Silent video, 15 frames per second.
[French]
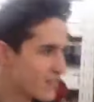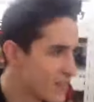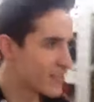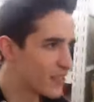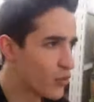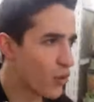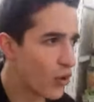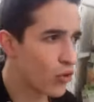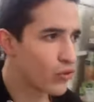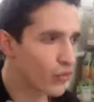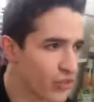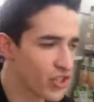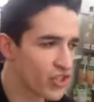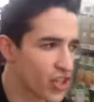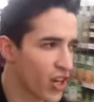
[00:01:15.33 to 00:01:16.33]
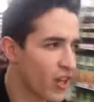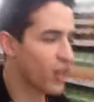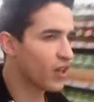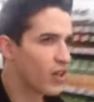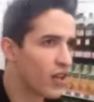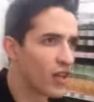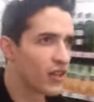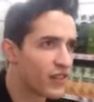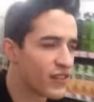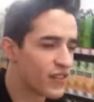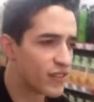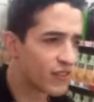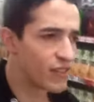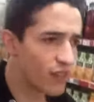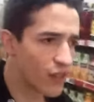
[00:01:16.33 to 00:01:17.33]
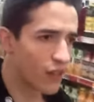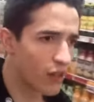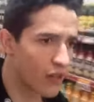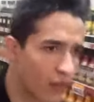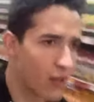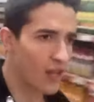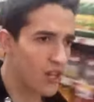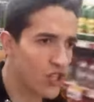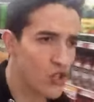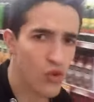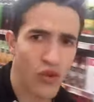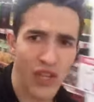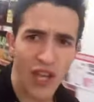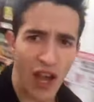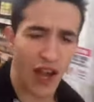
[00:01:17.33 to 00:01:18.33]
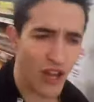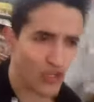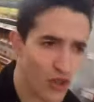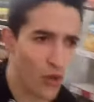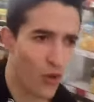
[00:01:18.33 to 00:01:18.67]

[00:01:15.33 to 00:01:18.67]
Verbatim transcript: C'était quoi le nom déjà c'était euh, la Jonquera, je